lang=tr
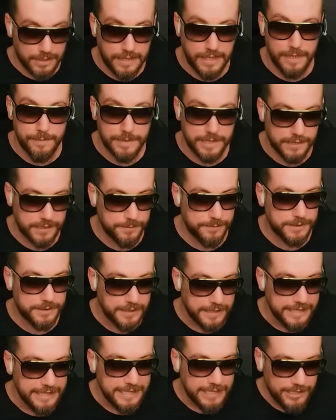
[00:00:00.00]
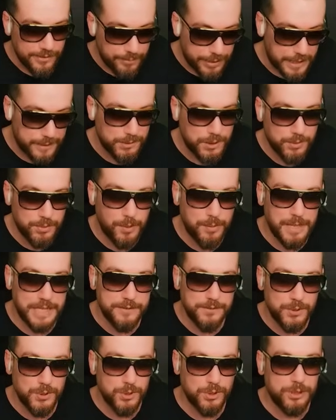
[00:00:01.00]
kameralı bir PUBG Mobile
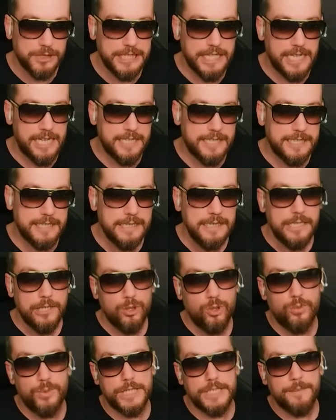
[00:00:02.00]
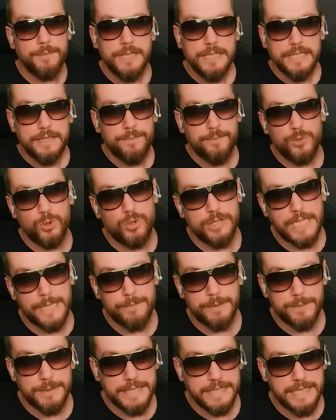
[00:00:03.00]
videosu geldi. Umarım güzel
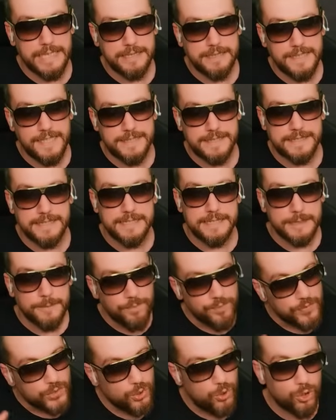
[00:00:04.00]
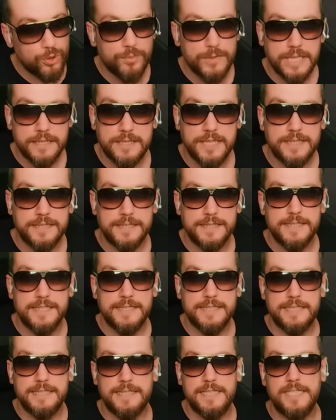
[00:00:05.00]
bir beğeni atarsanız, yorumda atarsanız
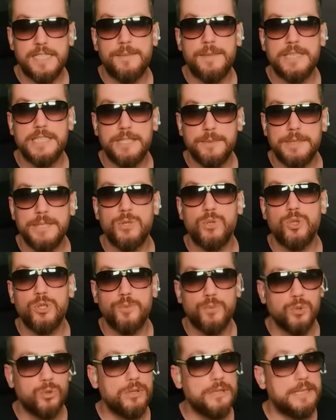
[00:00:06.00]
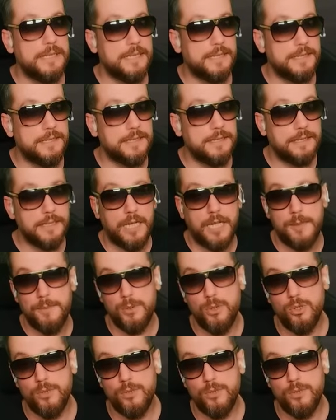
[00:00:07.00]
destek amaçlı beni çok mutlu ederseniz. Abone